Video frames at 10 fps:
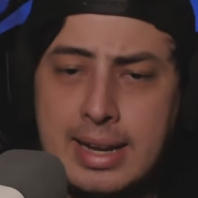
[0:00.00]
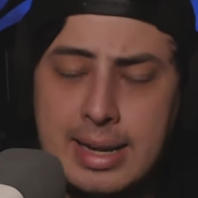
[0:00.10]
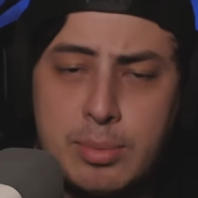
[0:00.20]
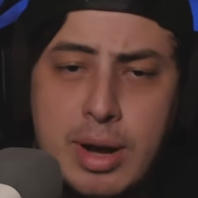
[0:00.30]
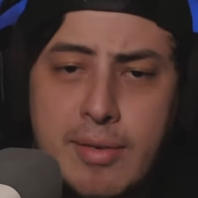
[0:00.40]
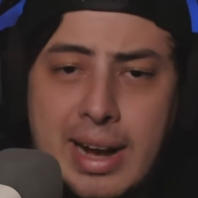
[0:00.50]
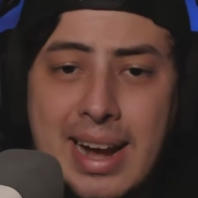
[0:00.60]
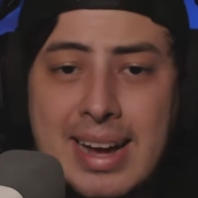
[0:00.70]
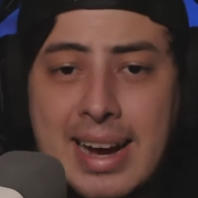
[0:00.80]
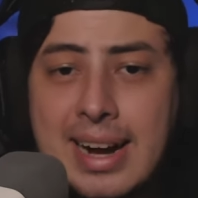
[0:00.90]
les voy a
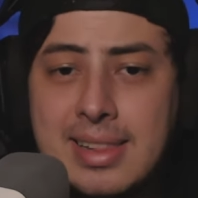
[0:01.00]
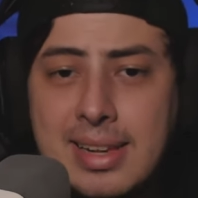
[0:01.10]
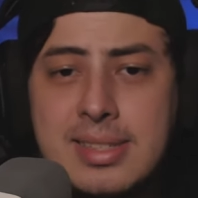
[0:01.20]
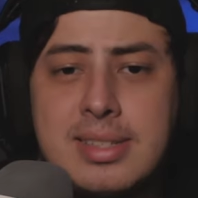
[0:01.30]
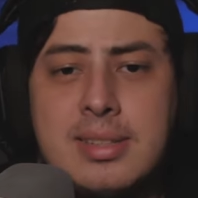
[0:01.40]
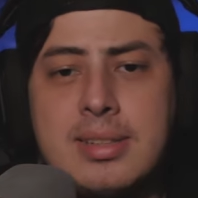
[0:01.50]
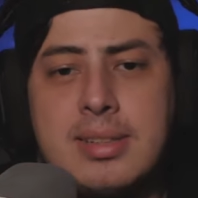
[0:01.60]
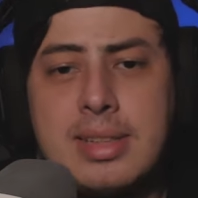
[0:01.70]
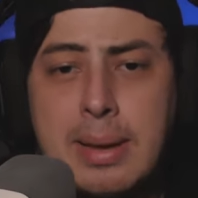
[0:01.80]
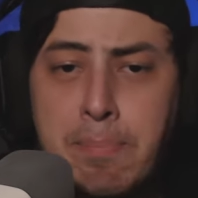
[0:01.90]
regalar cartas
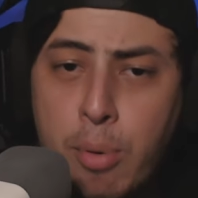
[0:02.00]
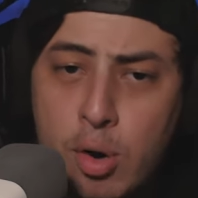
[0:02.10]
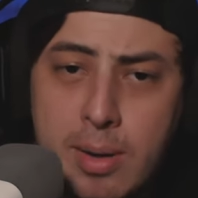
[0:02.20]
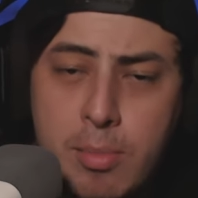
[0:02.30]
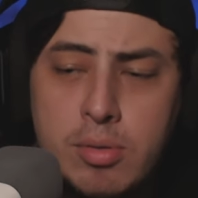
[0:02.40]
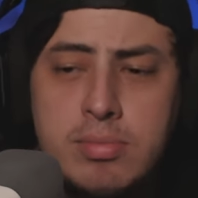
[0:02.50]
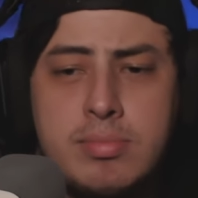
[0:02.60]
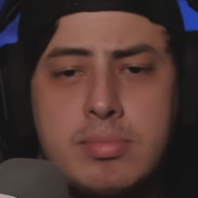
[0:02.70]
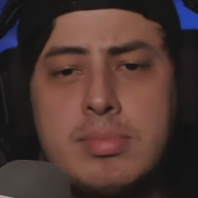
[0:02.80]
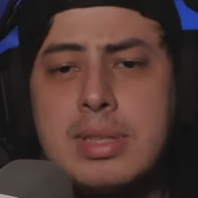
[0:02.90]
de Pokémon,
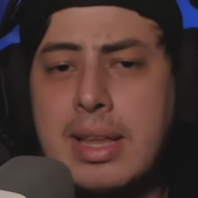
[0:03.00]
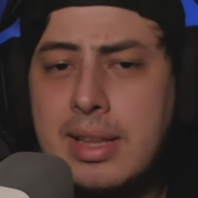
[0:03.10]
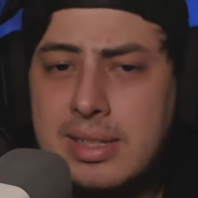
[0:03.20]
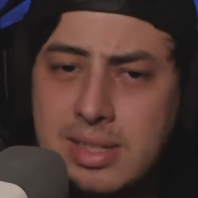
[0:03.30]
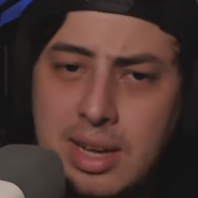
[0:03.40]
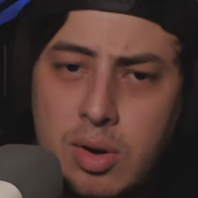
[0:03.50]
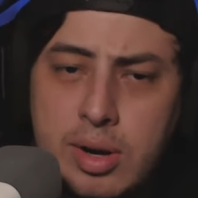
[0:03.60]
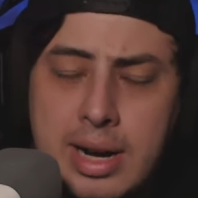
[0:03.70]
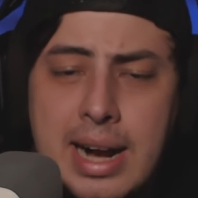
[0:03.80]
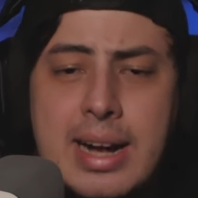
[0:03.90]
de Disney
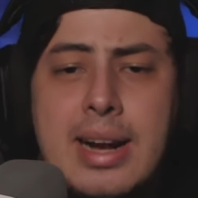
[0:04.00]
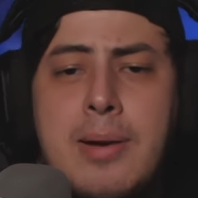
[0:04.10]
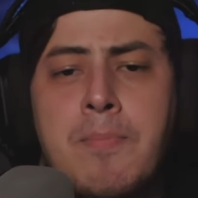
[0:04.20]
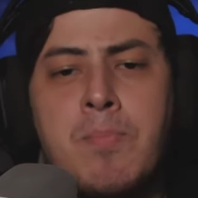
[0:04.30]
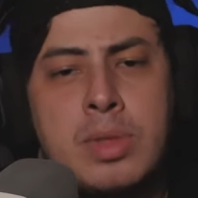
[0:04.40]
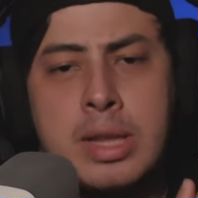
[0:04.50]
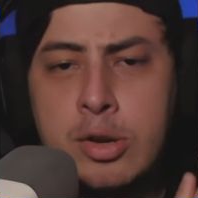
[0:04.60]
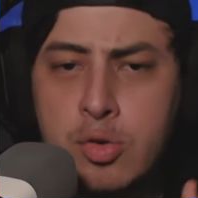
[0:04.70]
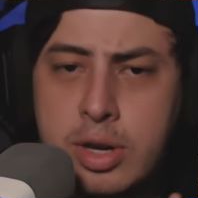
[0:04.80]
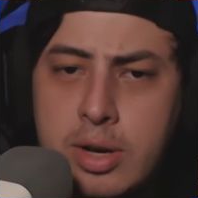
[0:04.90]
Lorcana, de
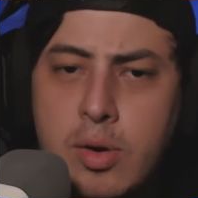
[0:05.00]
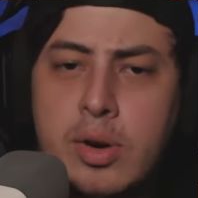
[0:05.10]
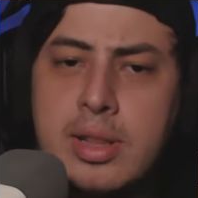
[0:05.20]
Yu-Gi-Oh!